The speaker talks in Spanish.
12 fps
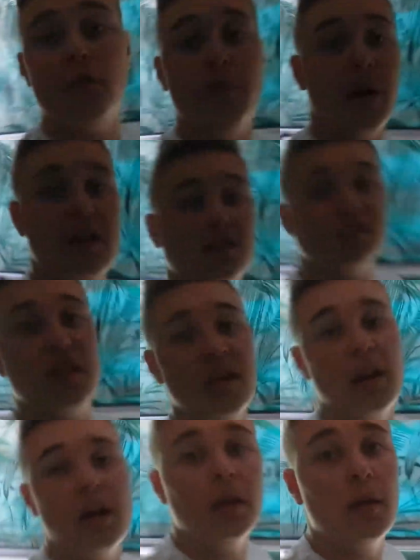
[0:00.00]
los países
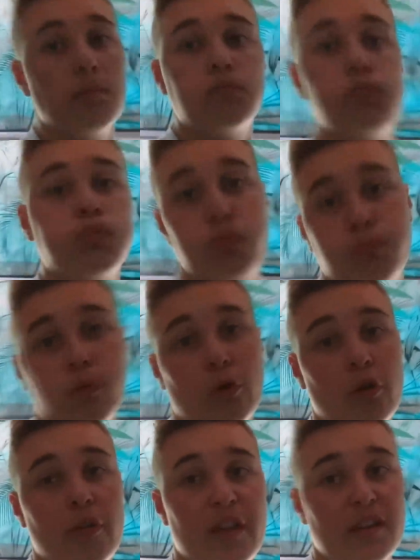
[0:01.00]
que por
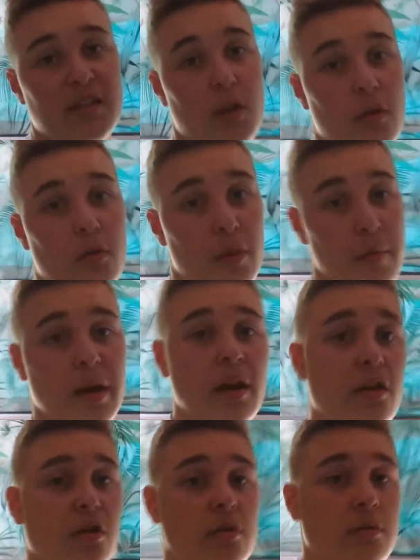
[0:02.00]
donde he estado de
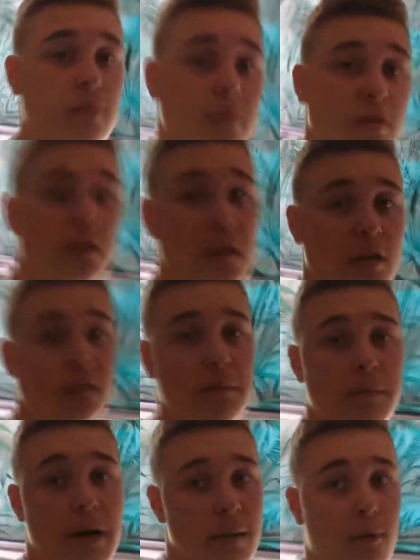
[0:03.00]
pequeño, y
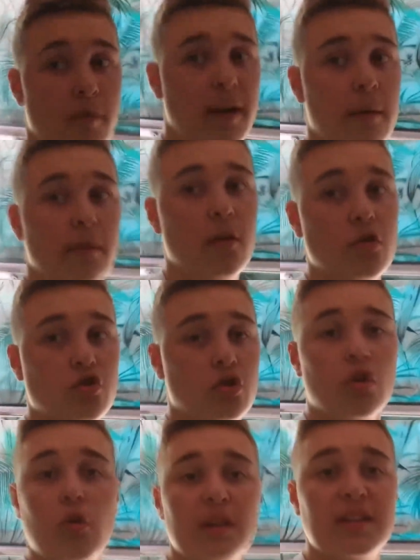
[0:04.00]
para volver a verlos.
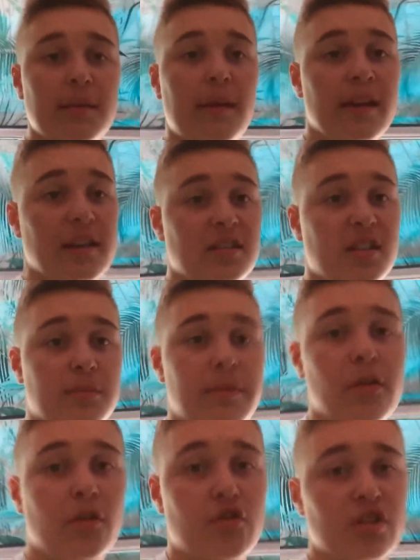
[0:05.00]
Con lo cual, chavales,
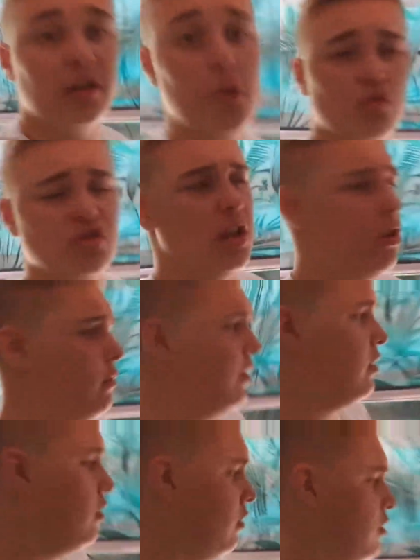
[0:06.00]
espero que os haya gustado el
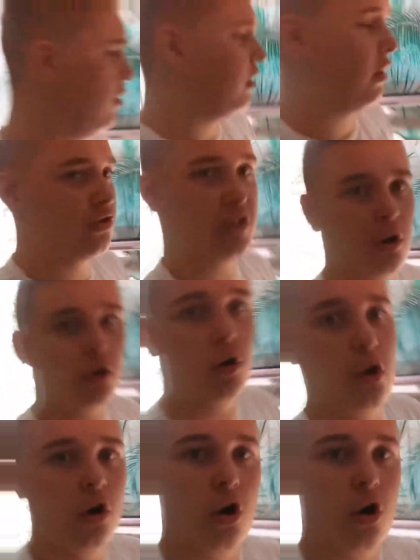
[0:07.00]
vídeo. Que os dejo